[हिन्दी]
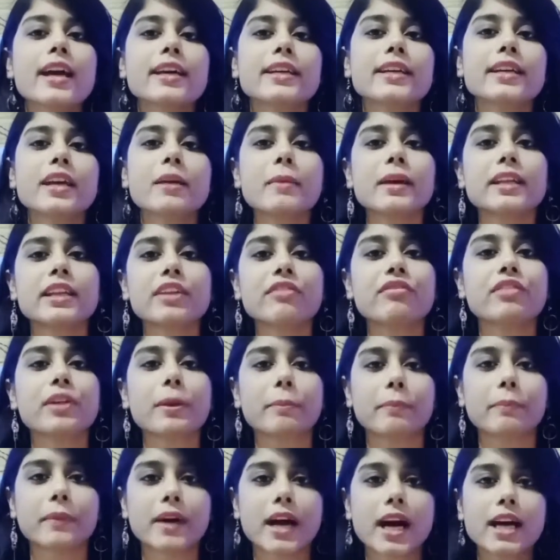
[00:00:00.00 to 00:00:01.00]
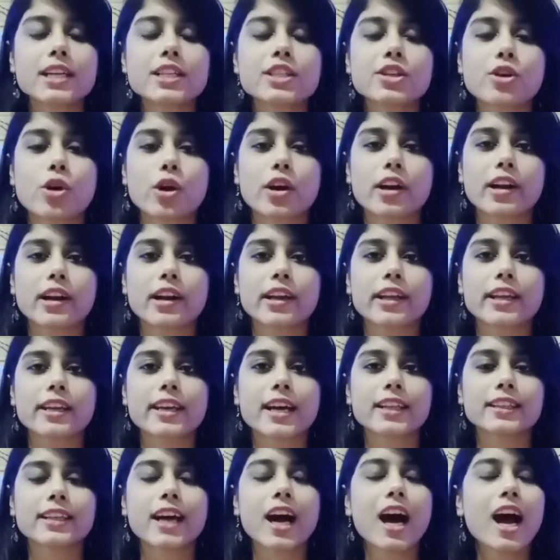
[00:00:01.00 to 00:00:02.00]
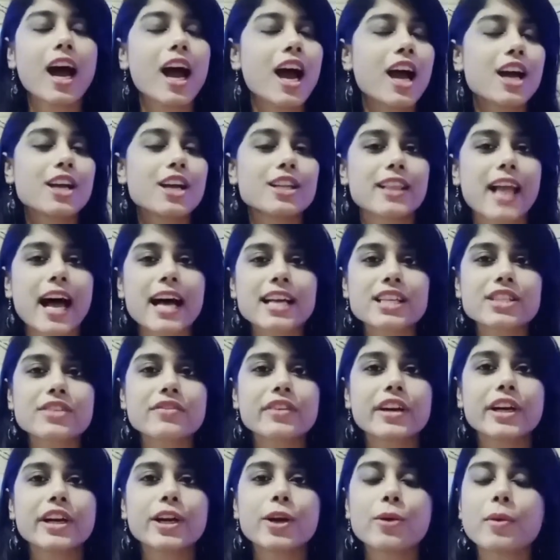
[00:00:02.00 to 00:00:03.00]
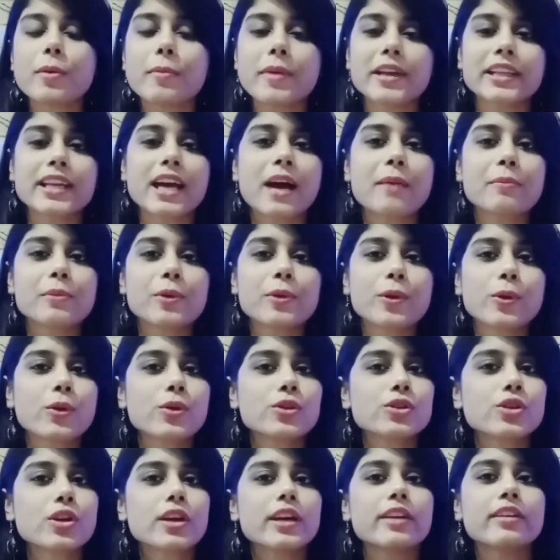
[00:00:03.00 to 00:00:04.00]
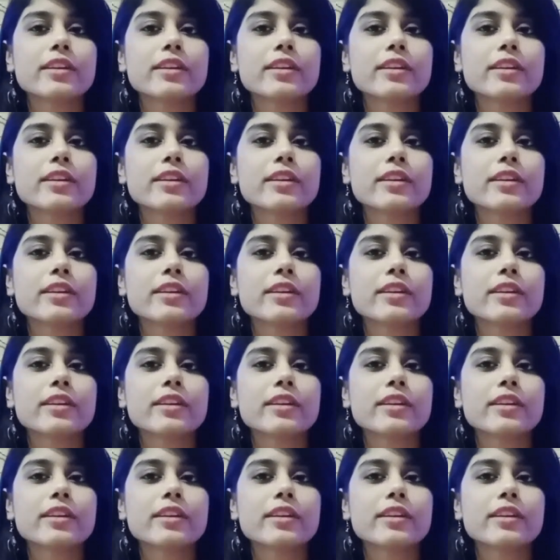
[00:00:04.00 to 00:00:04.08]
ये मैंने फ्लिपकार्ट से ऑर्डर किया था लास्ट वीडियो में मैंने आप लोग को जो